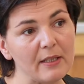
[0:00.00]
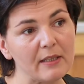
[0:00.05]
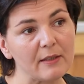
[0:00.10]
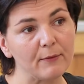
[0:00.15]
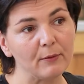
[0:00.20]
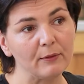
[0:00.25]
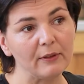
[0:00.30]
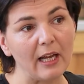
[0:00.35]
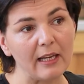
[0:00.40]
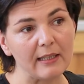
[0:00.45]

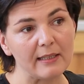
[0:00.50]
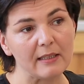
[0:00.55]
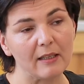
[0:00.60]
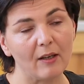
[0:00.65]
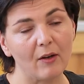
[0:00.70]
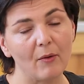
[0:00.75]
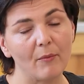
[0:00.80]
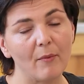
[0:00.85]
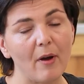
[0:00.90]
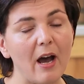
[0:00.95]
między
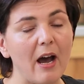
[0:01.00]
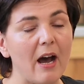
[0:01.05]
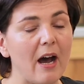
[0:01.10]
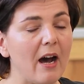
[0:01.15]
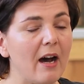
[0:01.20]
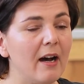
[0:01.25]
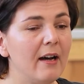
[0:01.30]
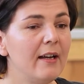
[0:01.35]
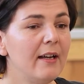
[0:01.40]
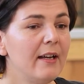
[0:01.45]
fundacją
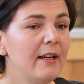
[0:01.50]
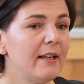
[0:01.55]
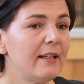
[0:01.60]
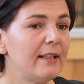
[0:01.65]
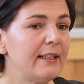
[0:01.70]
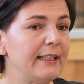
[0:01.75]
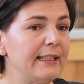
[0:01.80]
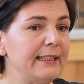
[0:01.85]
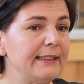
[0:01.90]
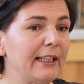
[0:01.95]
a
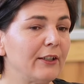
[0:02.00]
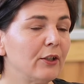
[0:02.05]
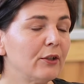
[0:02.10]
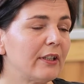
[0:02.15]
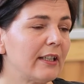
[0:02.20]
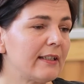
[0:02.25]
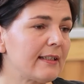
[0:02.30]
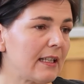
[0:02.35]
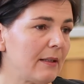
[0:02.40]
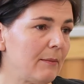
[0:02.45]

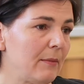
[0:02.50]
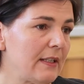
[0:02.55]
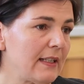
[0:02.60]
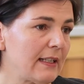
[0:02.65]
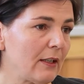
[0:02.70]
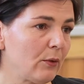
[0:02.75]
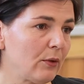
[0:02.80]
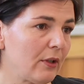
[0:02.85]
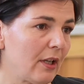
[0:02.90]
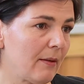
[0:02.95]
Nadnoteckim
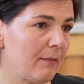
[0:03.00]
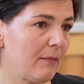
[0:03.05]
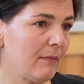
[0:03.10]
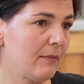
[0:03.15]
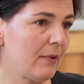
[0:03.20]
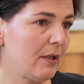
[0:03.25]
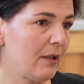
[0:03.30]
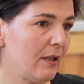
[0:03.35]
Instytutem